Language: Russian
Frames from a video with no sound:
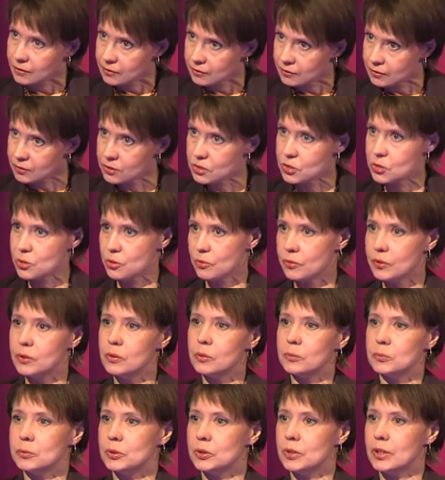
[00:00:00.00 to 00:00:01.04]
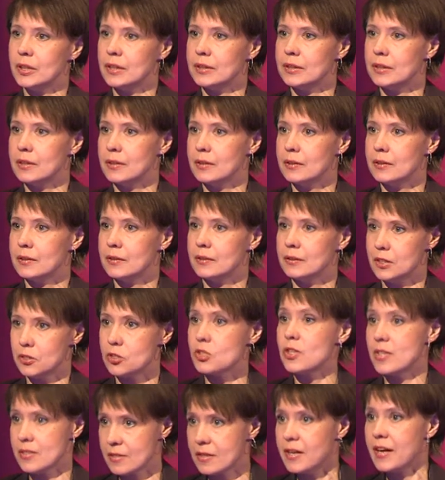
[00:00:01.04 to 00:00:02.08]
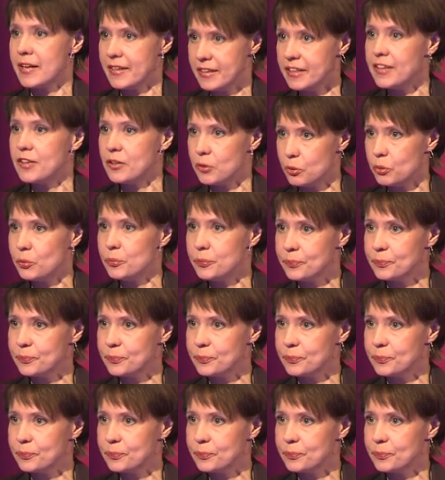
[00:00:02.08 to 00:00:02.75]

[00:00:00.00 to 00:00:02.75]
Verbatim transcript: еще в одном театре начать да, карьеру. Ну,